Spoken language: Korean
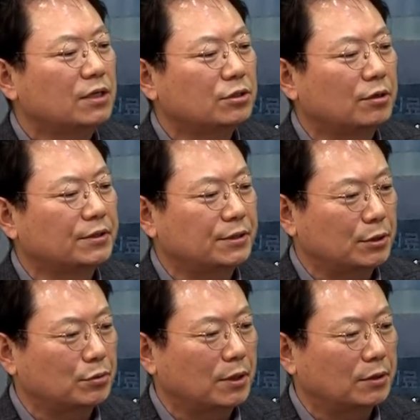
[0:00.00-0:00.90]
전화서
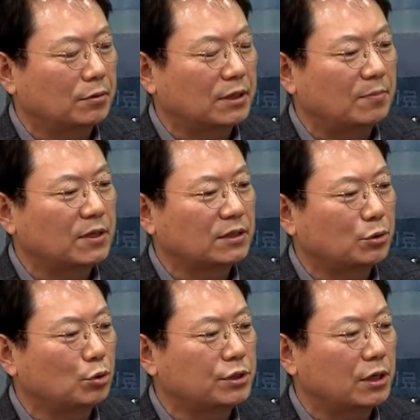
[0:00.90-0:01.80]
죄송하다고 담당자
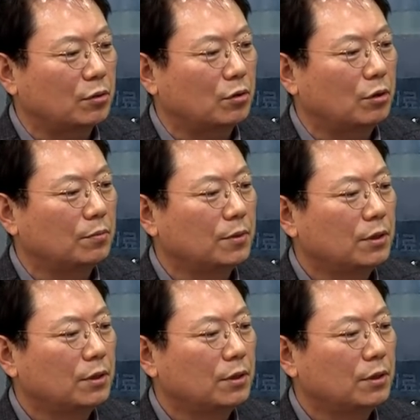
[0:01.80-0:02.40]
교체하고